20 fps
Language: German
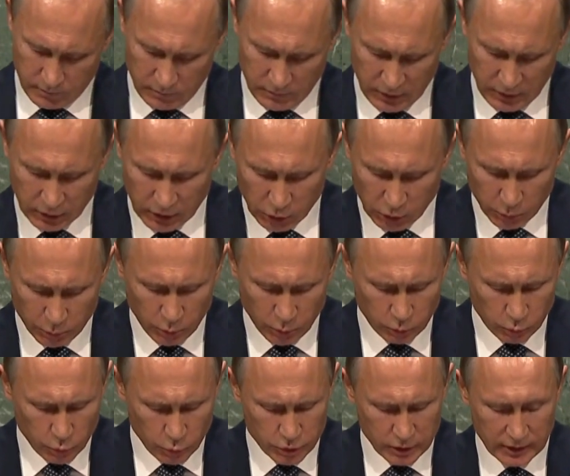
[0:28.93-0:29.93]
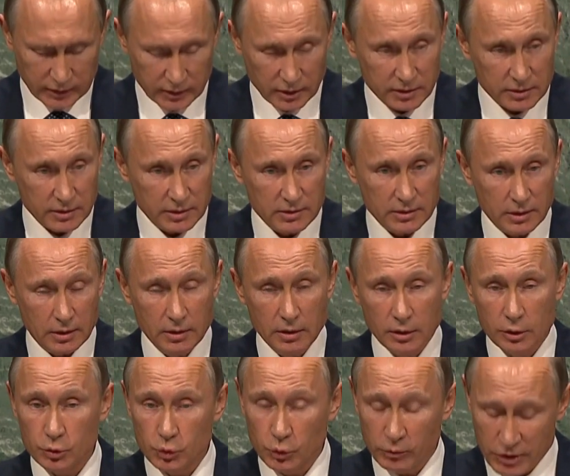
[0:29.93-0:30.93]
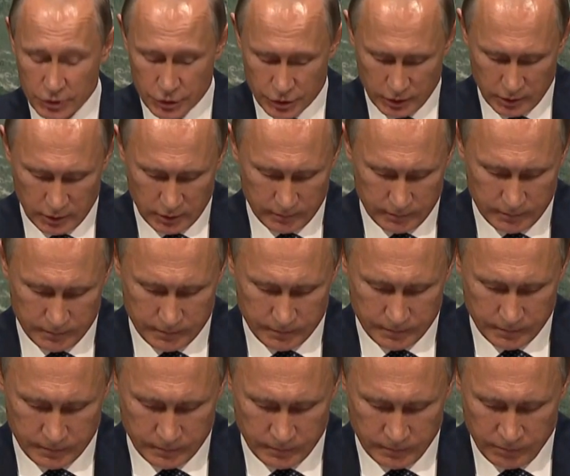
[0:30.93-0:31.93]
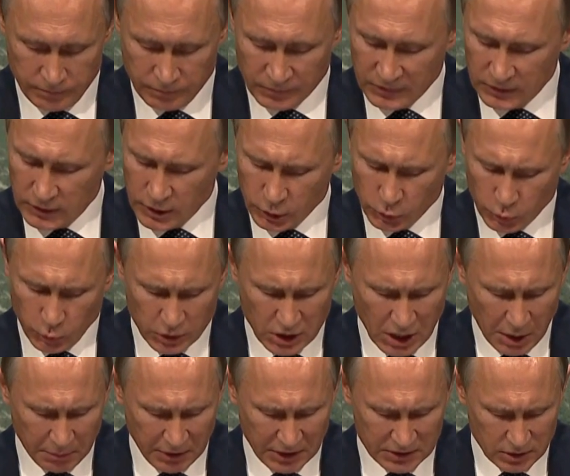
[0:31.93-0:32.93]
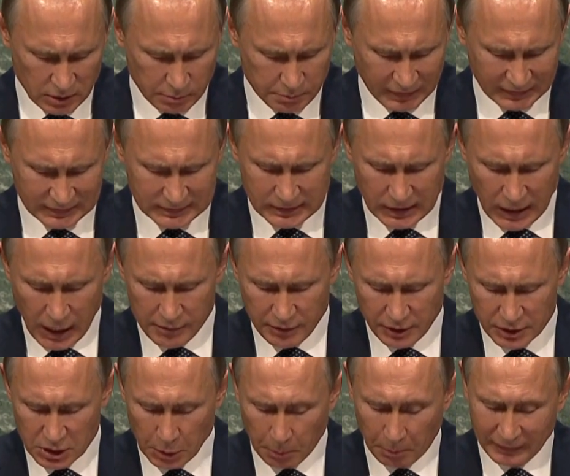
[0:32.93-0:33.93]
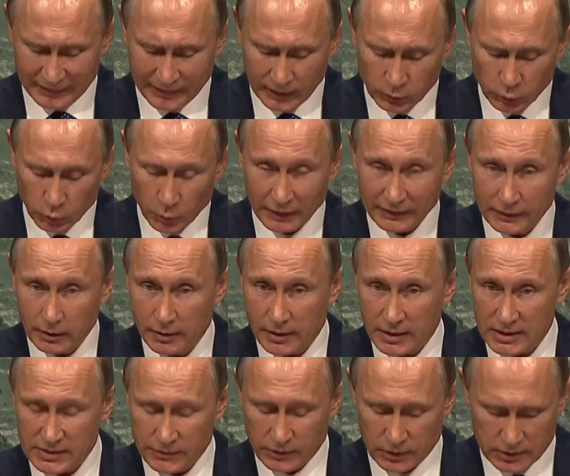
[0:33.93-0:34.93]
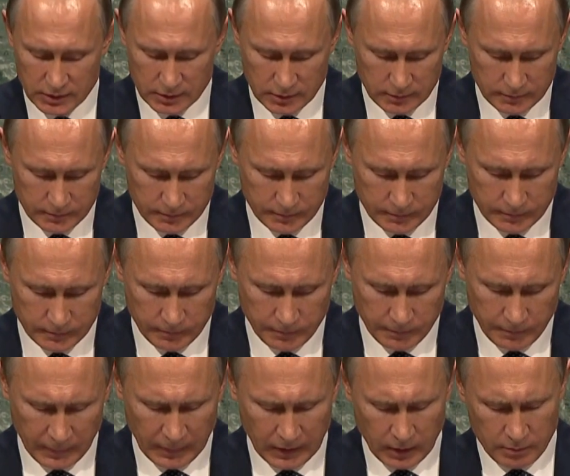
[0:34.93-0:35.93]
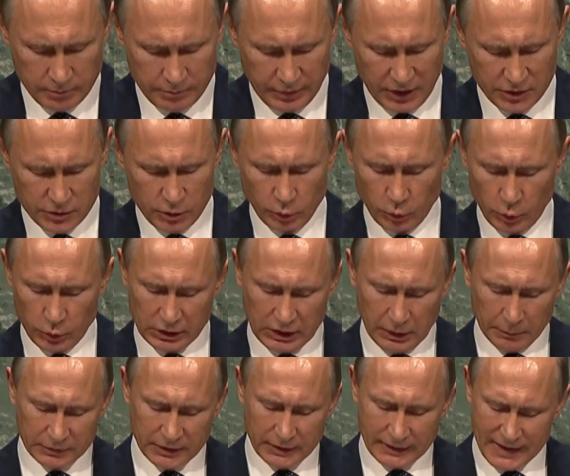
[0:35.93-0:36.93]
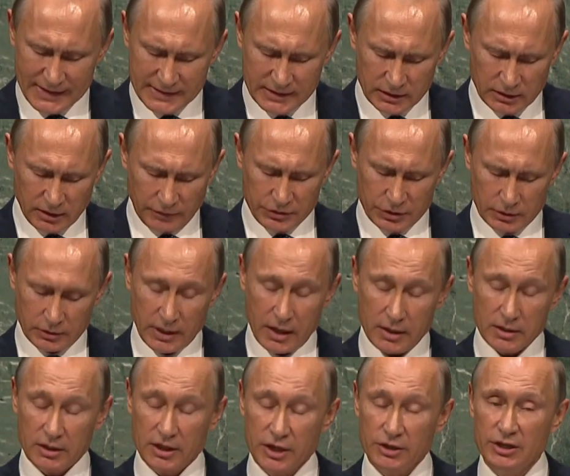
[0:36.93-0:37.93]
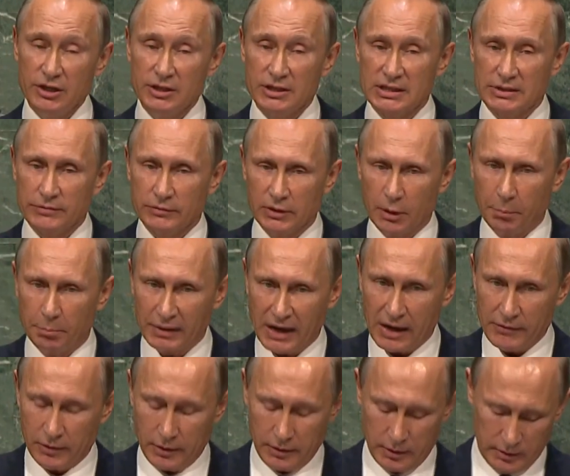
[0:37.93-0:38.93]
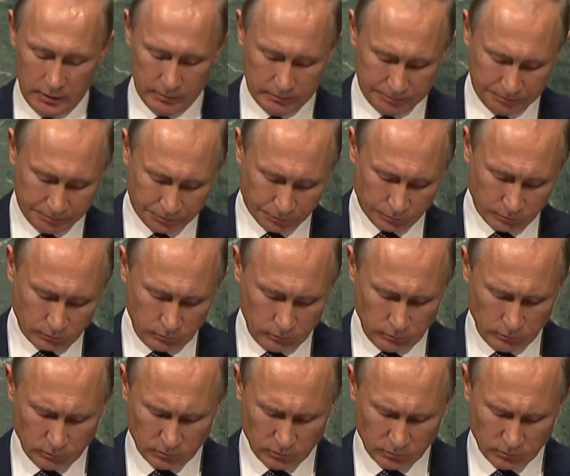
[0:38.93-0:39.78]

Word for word: Wir sind verschieden und sollten das respektieren. Niemand muss sich auf ein einzelnes Entwicklungsmodell anpassen, das einer für alle als das einzig Richtige entwickelt hat.